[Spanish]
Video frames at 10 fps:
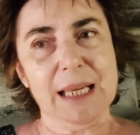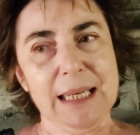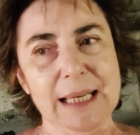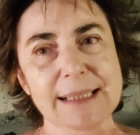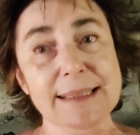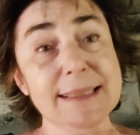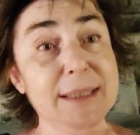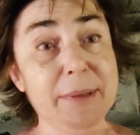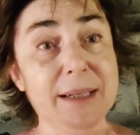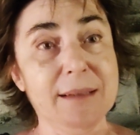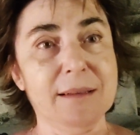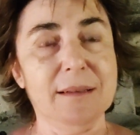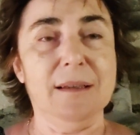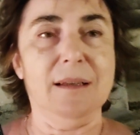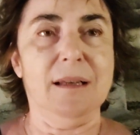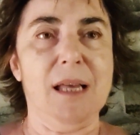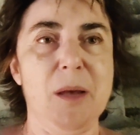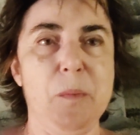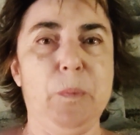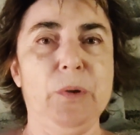la gente se va,
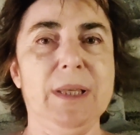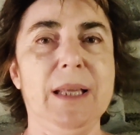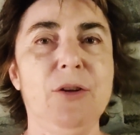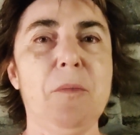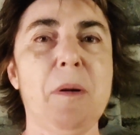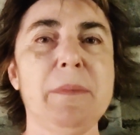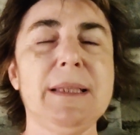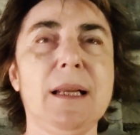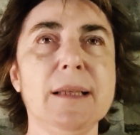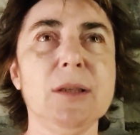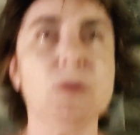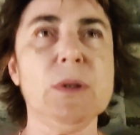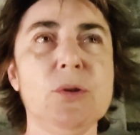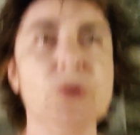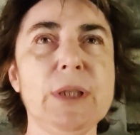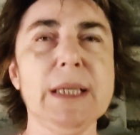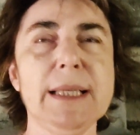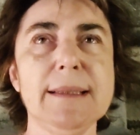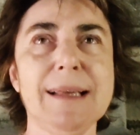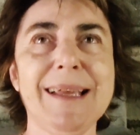eh, porque normalmente la gente cuando oye
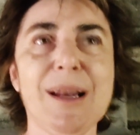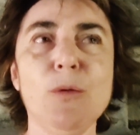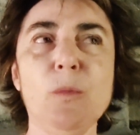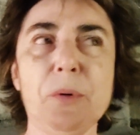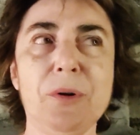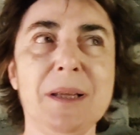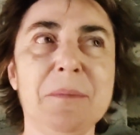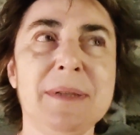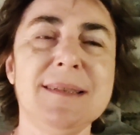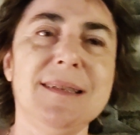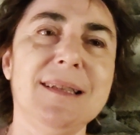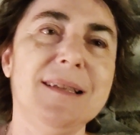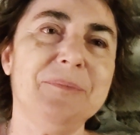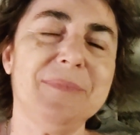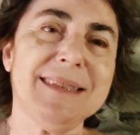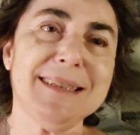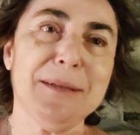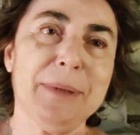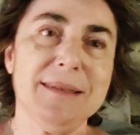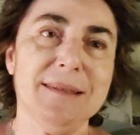que hay algún problema así
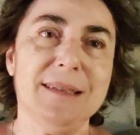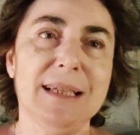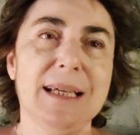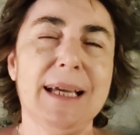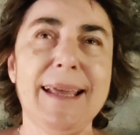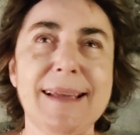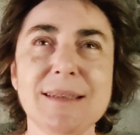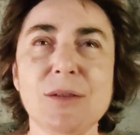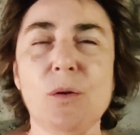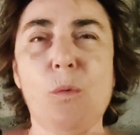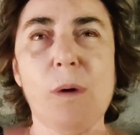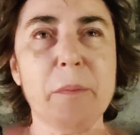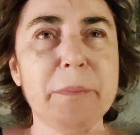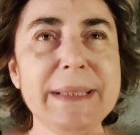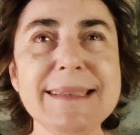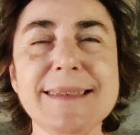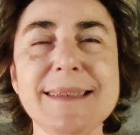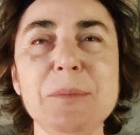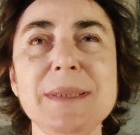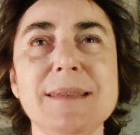se va. Ella es
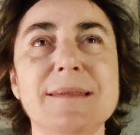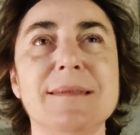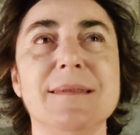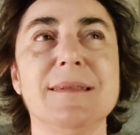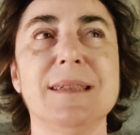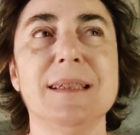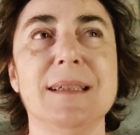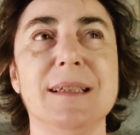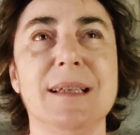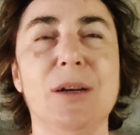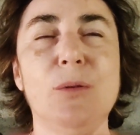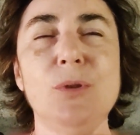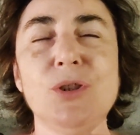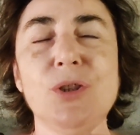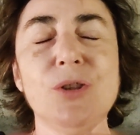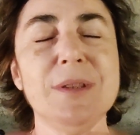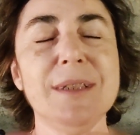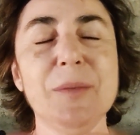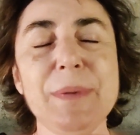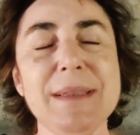guapísima, unos ojos
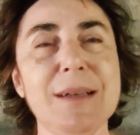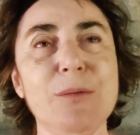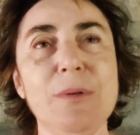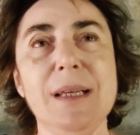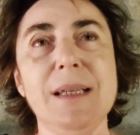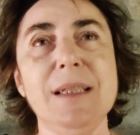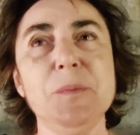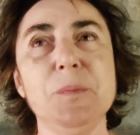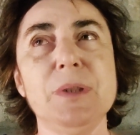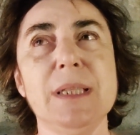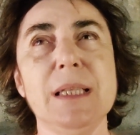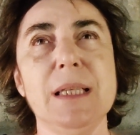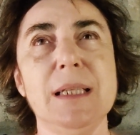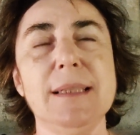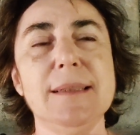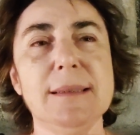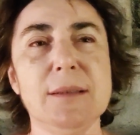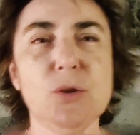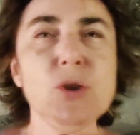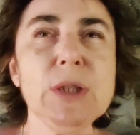tiene espectaculares porque es de
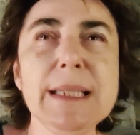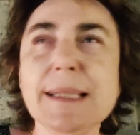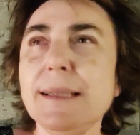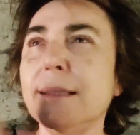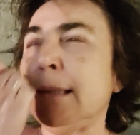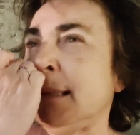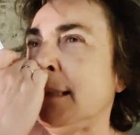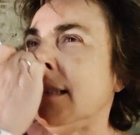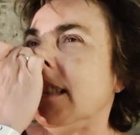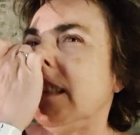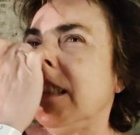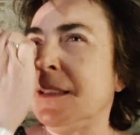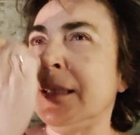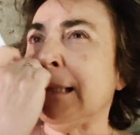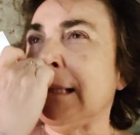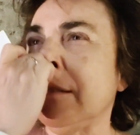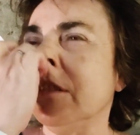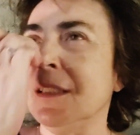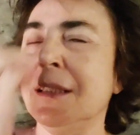Estonia y, claro,